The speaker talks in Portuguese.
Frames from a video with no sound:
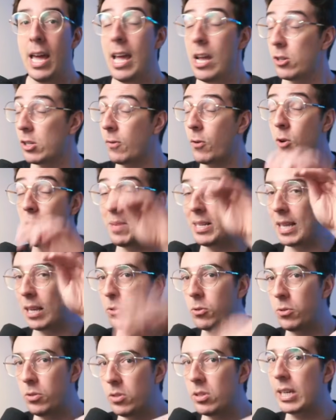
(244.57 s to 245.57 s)
Eu já vou comentar
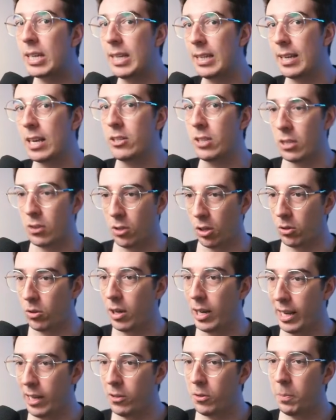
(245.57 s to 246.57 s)
tudo isso aqui, tá, gente? Só tô
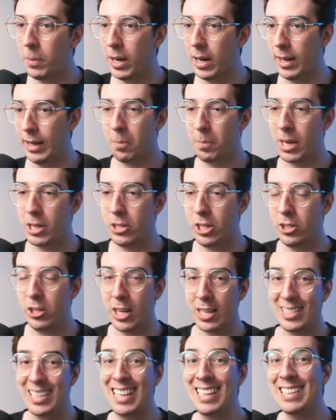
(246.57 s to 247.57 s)
lendo pra, pra gente
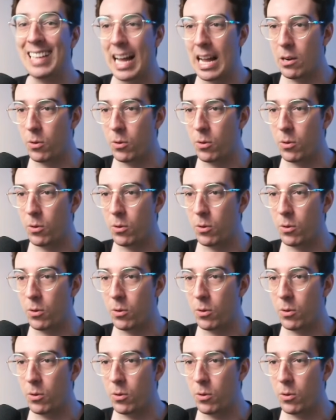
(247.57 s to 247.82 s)
assentar a